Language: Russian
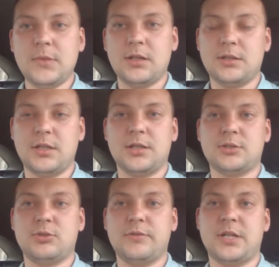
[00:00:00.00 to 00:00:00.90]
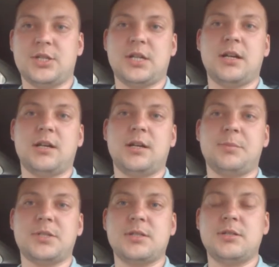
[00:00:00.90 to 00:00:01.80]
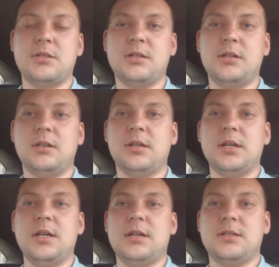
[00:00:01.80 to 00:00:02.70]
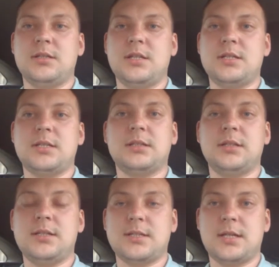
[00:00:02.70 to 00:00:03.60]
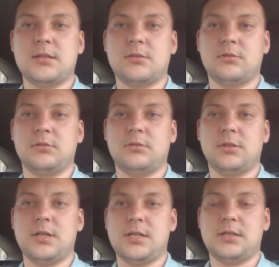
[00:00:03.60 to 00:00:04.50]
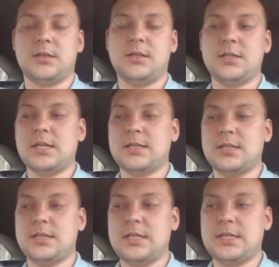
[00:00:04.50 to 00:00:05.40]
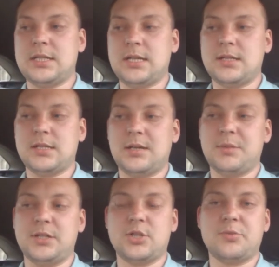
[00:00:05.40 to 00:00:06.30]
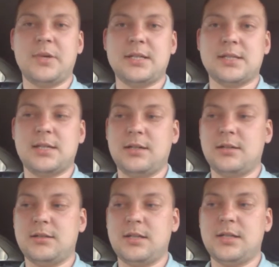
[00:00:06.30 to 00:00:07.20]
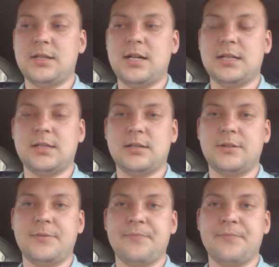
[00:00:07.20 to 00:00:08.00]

интересную вещь, как э, подсоединили здесь сигнализацию. А, сигнализация здесь стоит самая дешманская, это аллигатор.